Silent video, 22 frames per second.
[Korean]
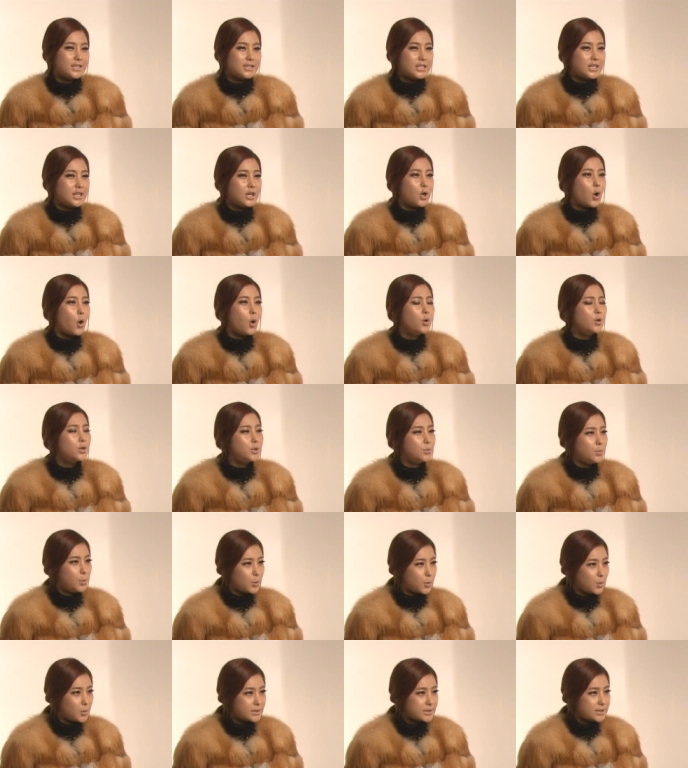제가 거울을
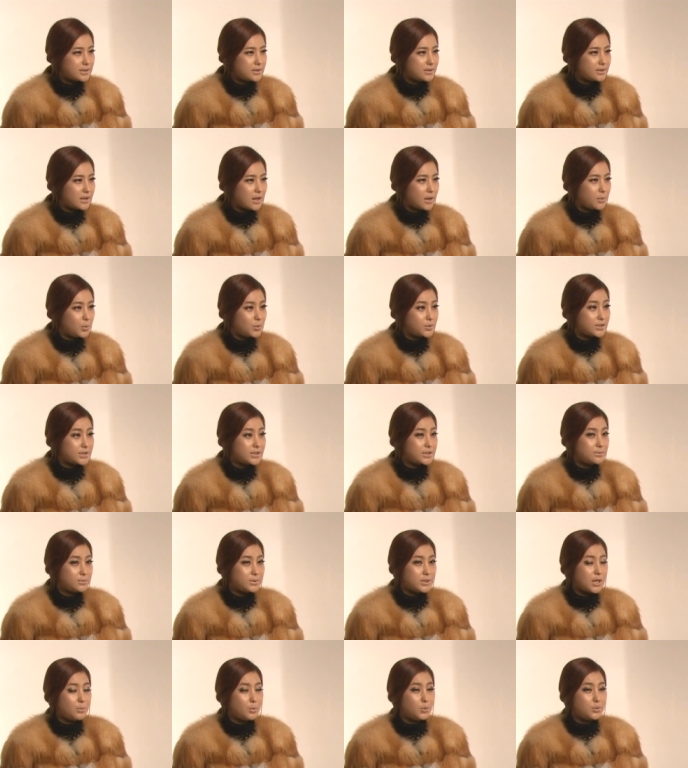보고 있을 때
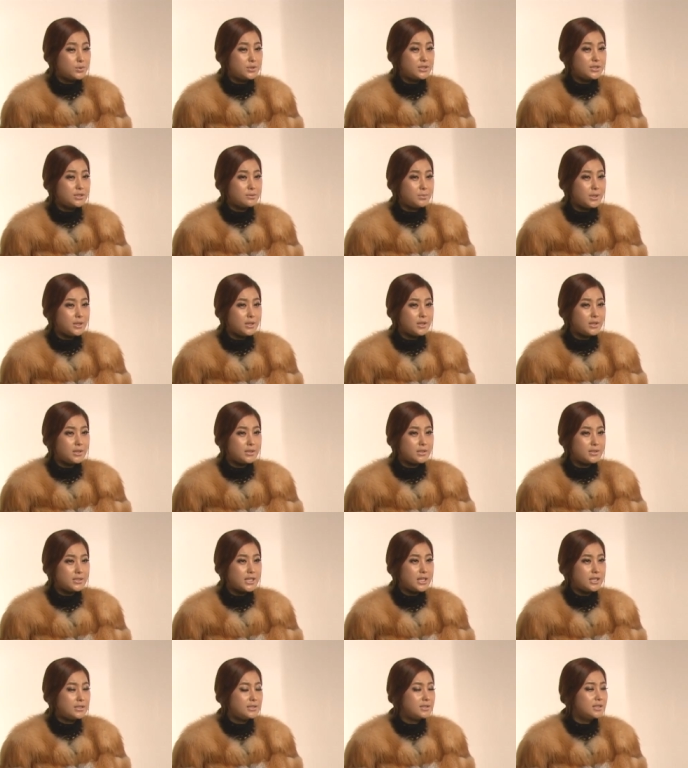모습, 제 모습이
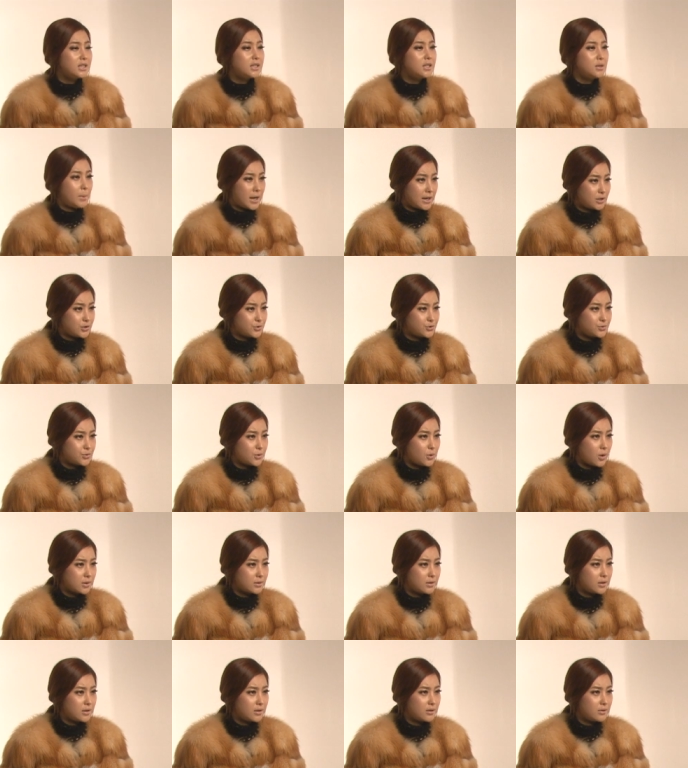제 인생을 말해주는 것
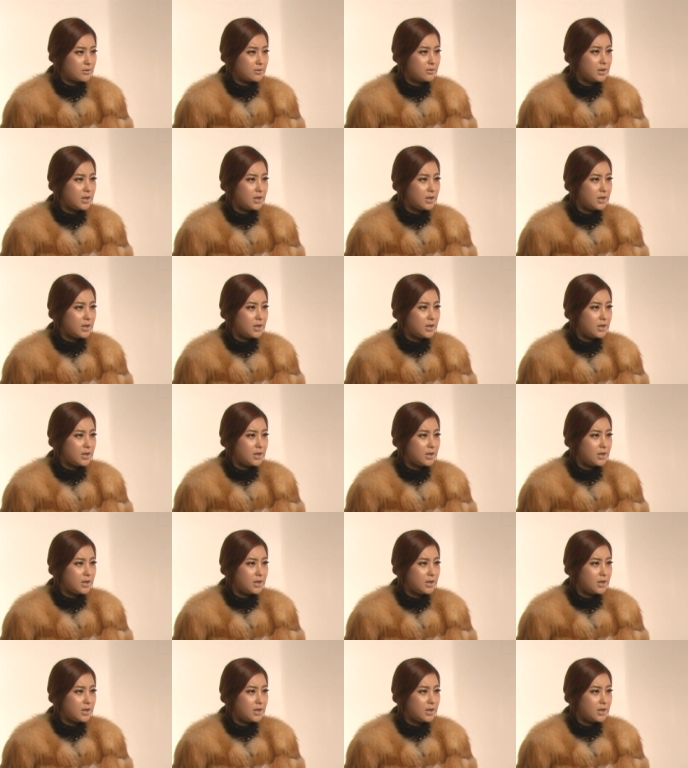같아요.